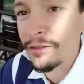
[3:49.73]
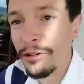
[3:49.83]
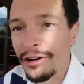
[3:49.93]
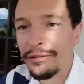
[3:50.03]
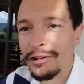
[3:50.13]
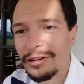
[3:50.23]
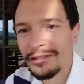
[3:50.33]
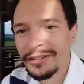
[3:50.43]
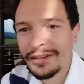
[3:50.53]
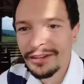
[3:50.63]
Voilà, voilà.
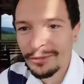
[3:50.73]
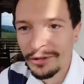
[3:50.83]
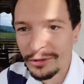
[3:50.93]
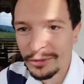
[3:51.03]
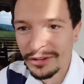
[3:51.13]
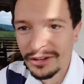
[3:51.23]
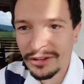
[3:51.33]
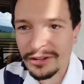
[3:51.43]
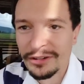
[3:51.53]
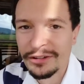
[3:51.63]

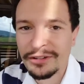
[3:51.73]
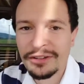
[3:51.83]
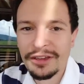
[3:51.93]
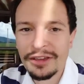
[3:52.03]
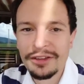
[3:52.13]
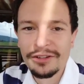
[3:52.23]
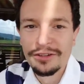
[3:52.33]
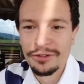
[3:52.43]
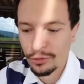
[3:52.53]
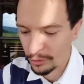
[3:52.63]
Écoutez, euh,
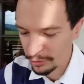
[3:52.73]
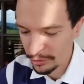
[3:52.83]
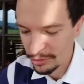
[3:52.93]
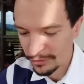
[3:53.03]
sur ce,